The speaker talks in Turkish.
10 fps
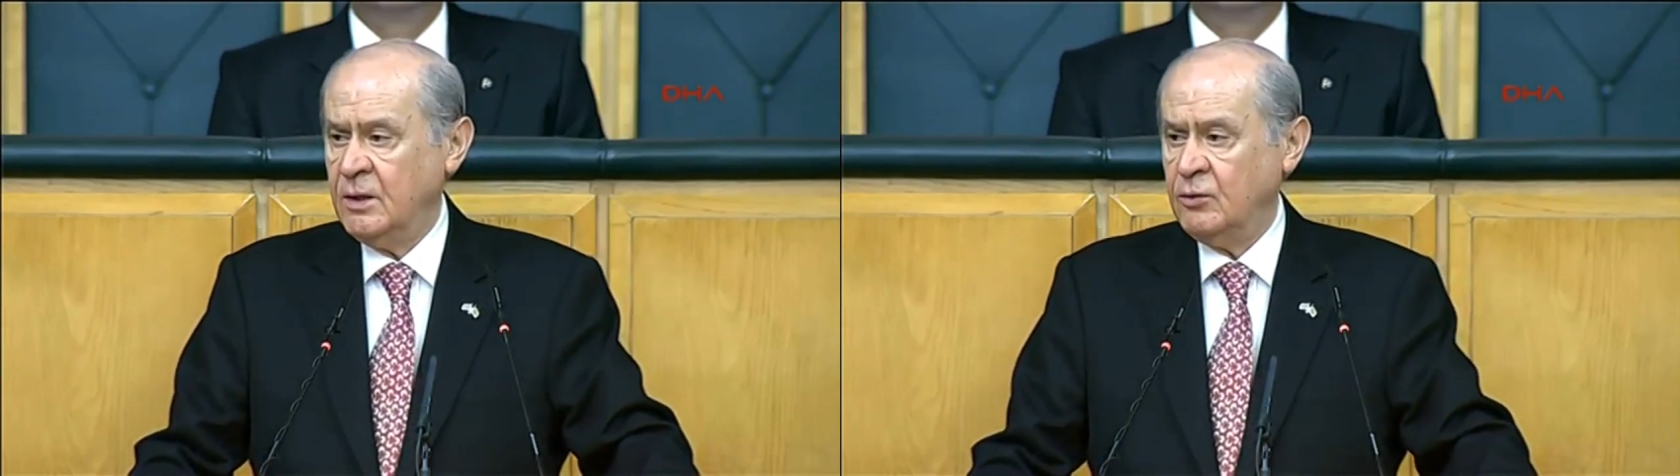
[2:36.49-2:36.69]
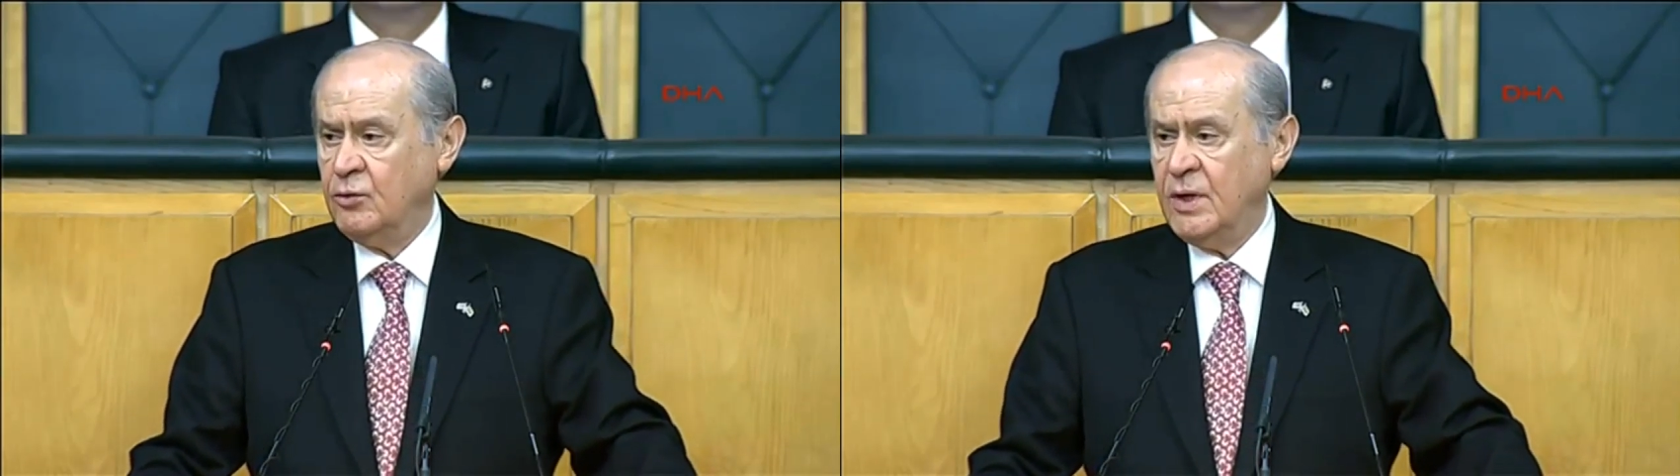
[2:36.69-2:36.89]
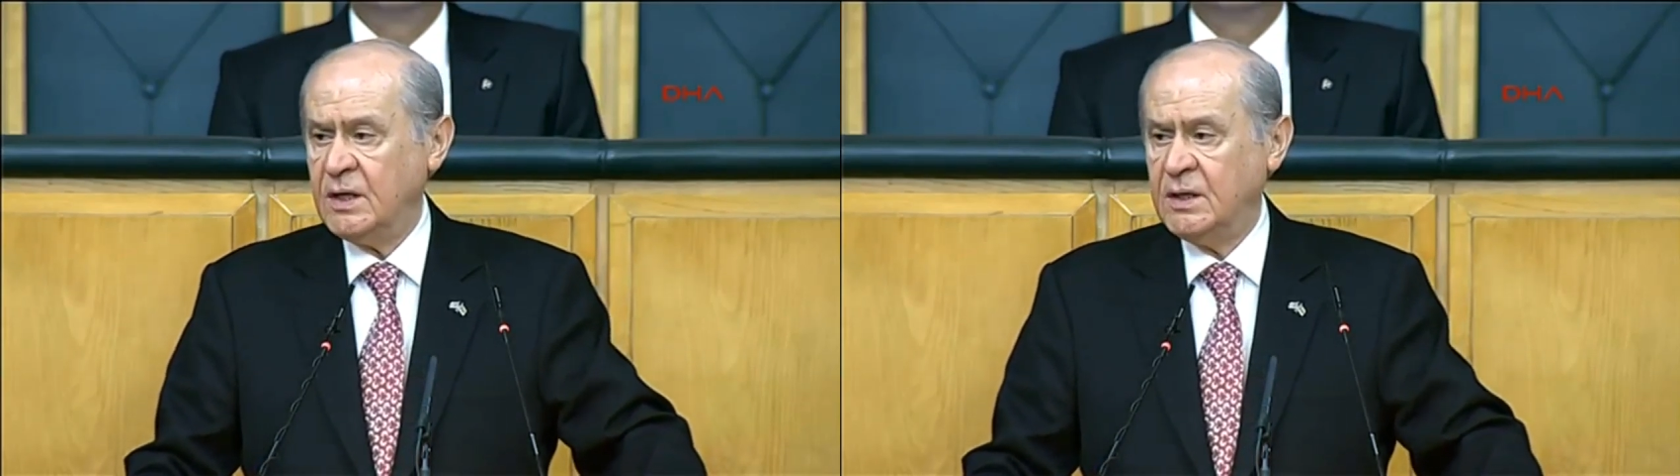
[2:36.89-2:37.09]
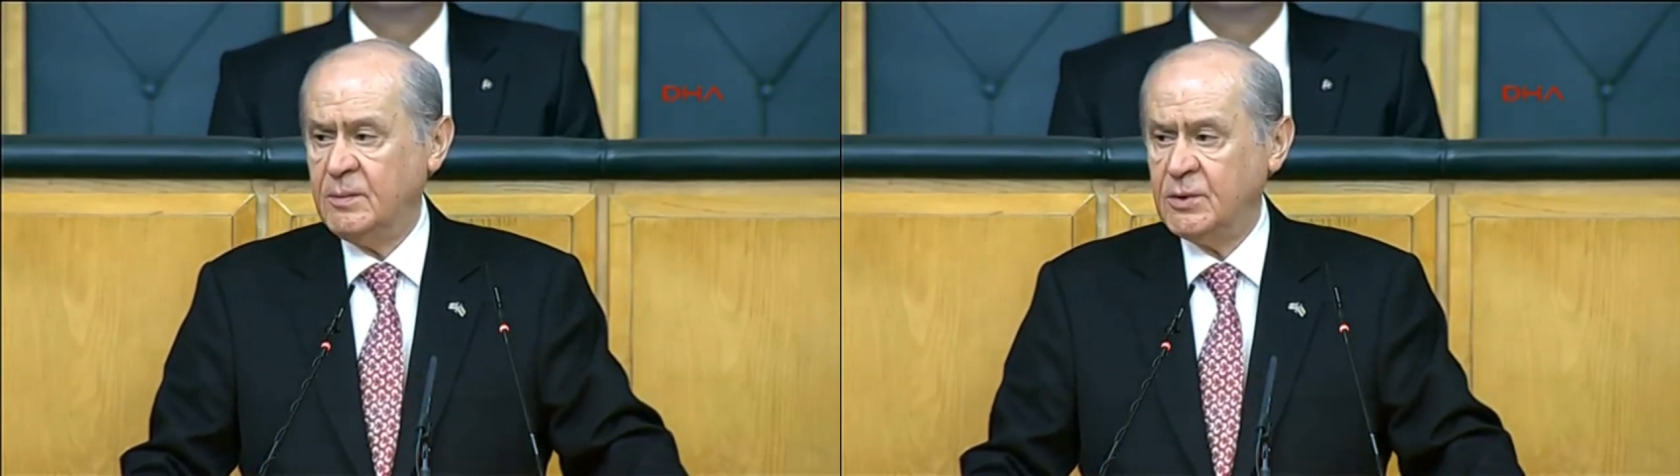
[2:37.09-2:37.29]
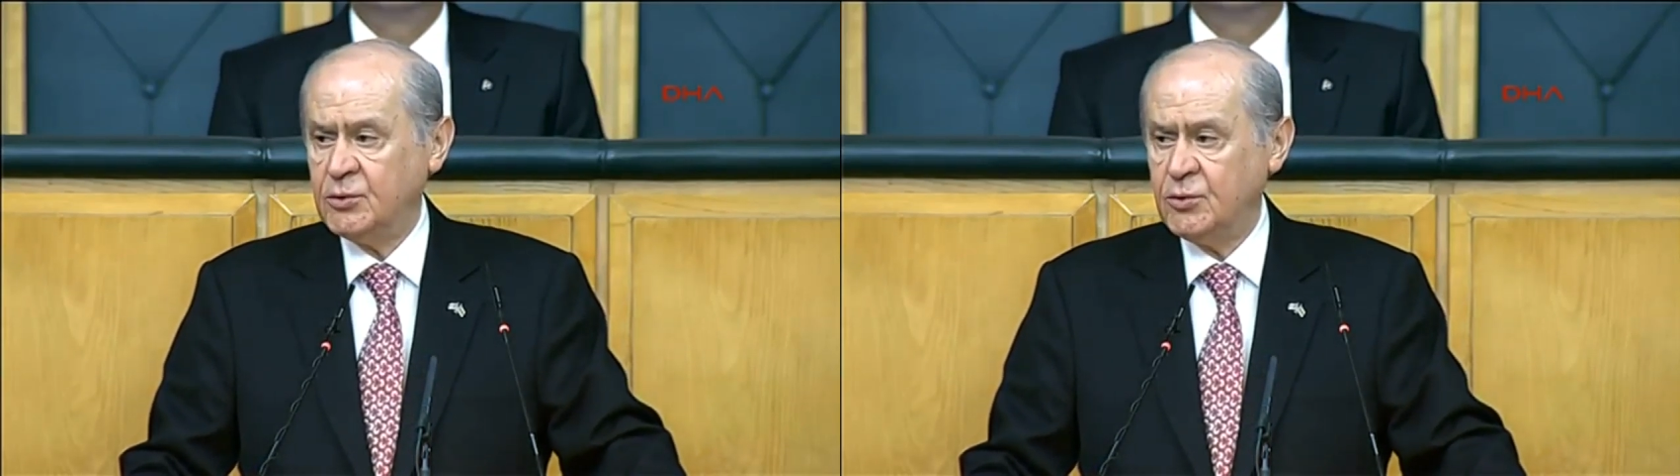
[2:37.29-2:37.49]
Güney
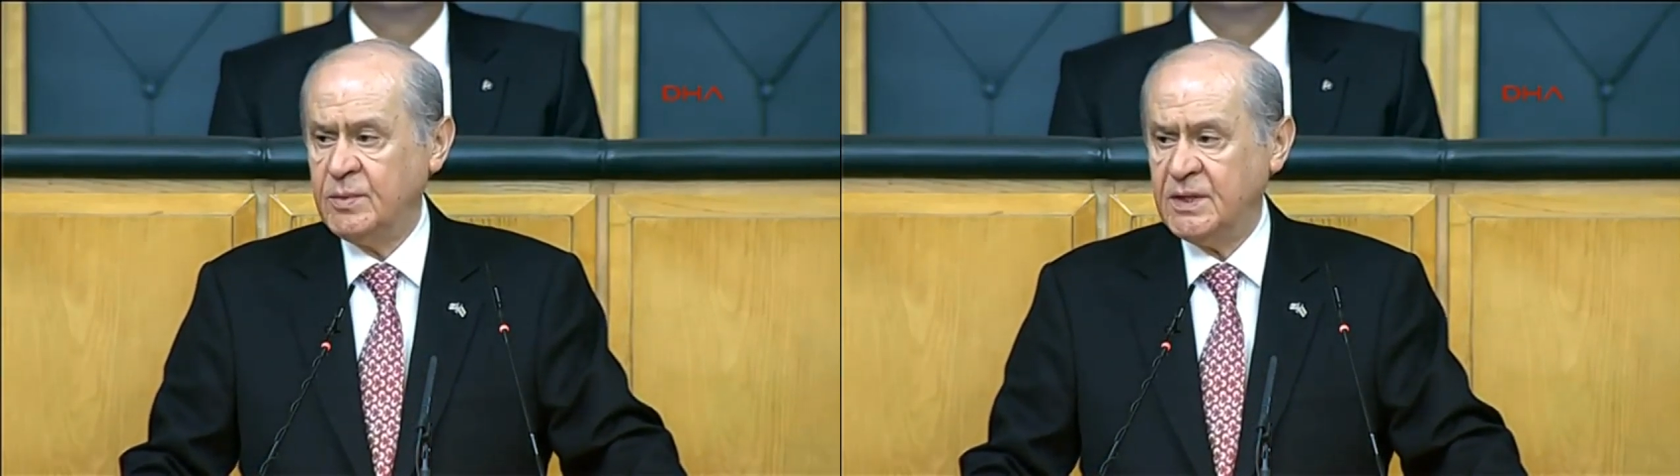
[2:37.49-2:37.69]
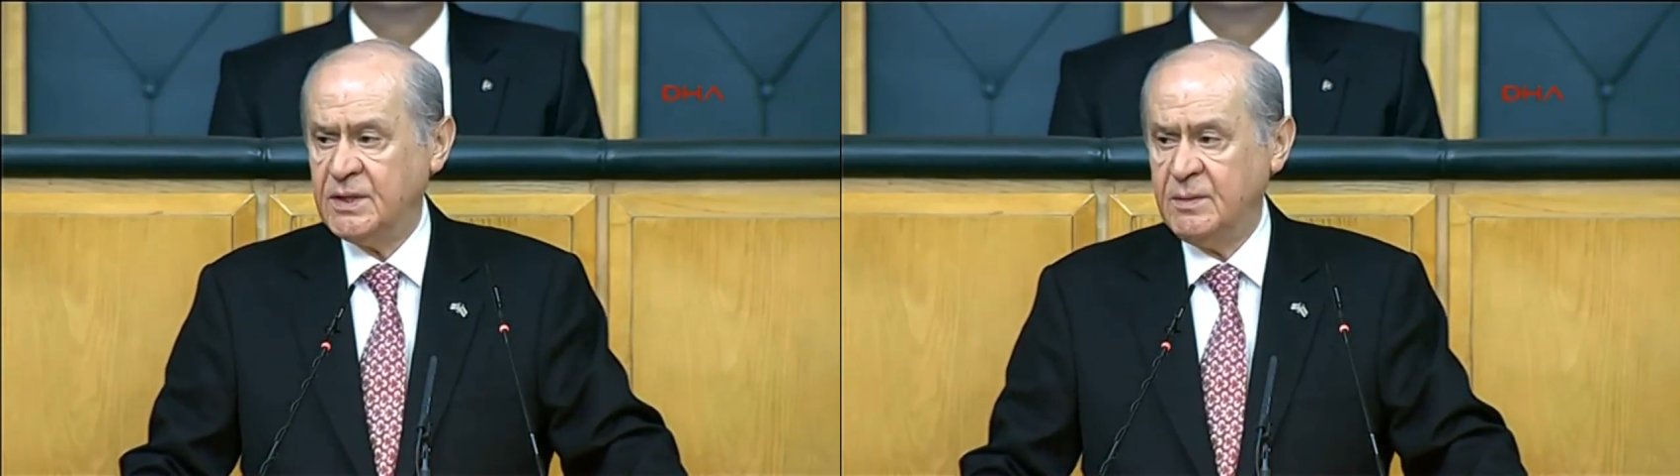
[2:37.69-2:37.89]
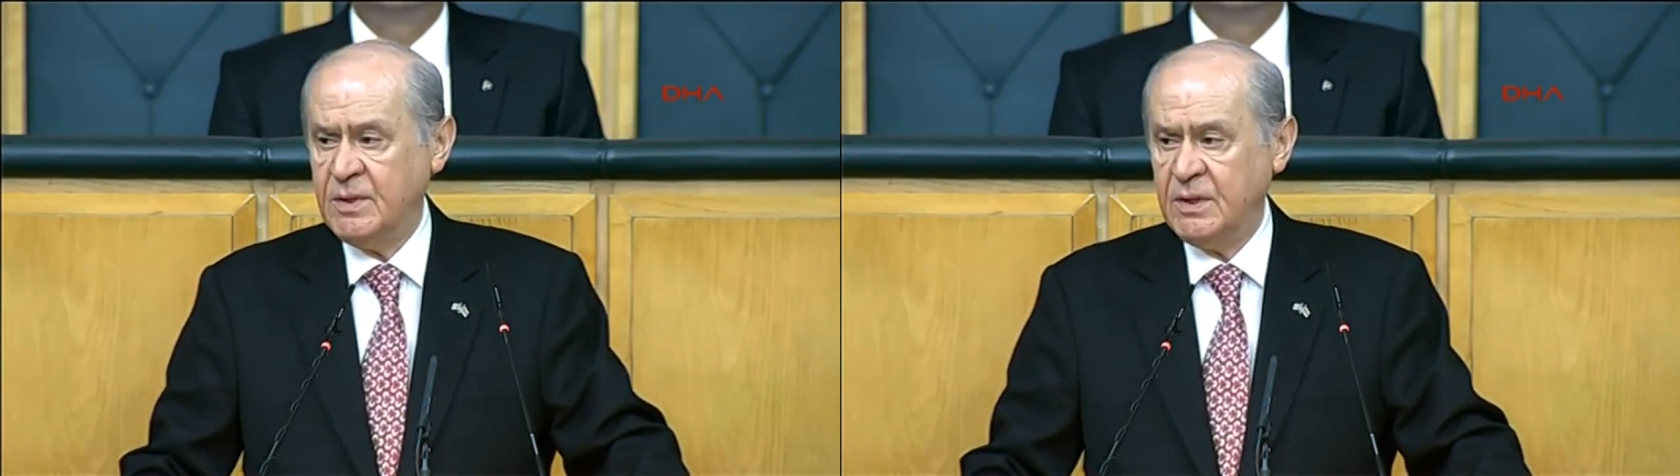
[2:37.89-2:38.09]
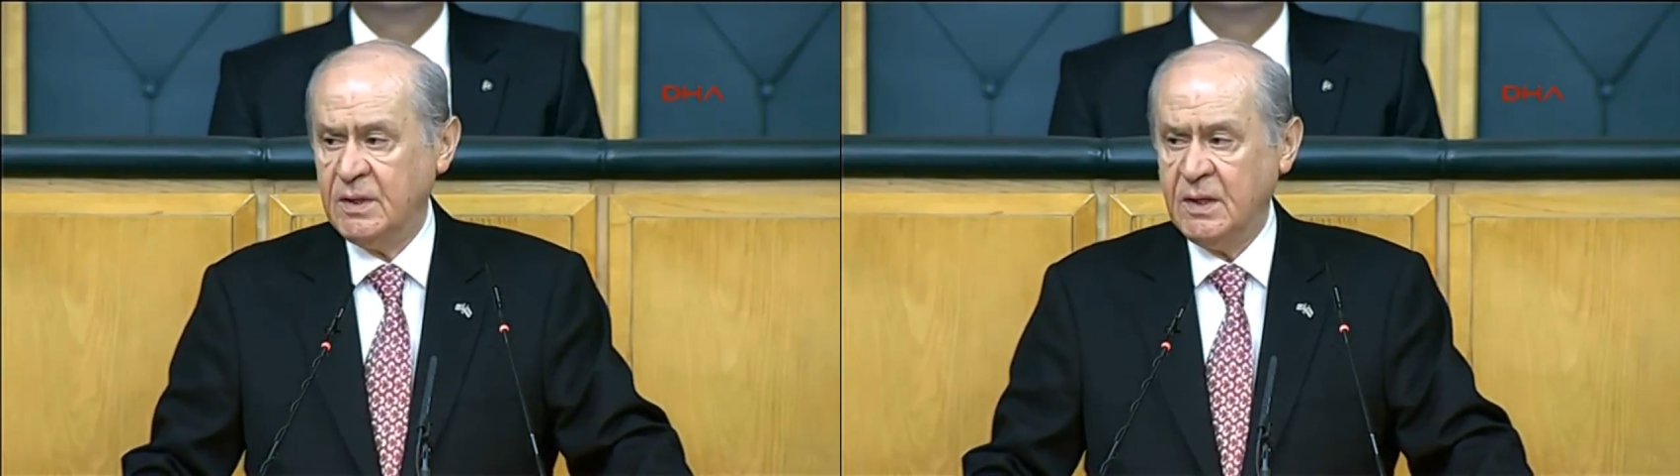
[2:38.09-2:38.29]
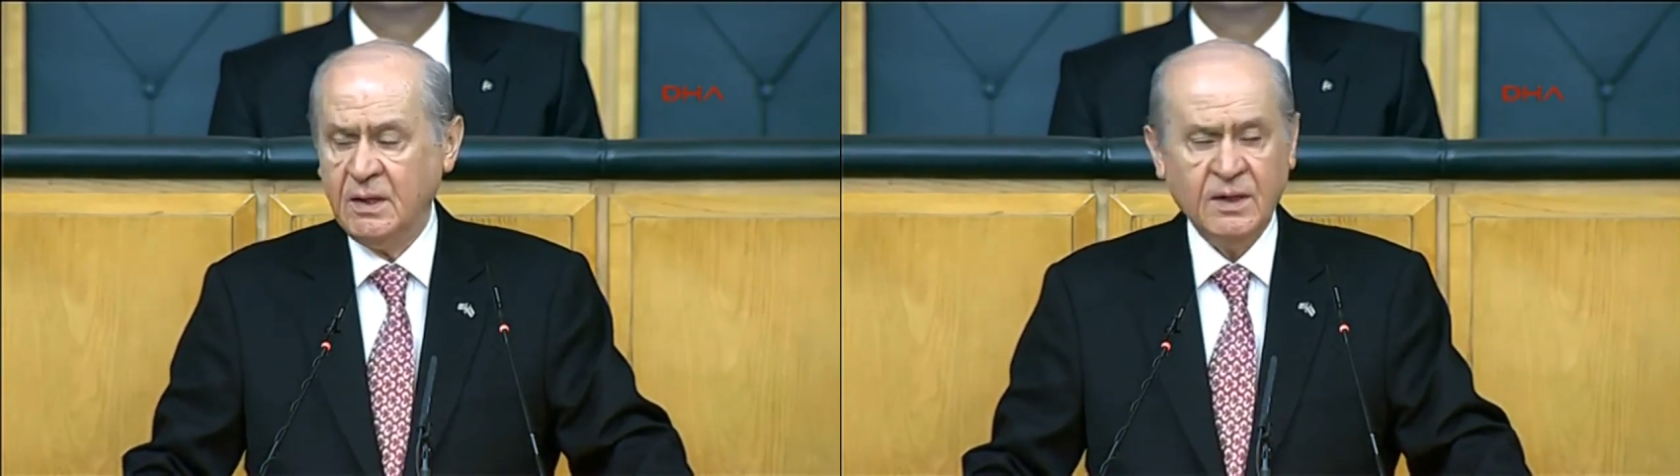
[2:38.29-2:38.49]
Kıbrıs Rum kesiminin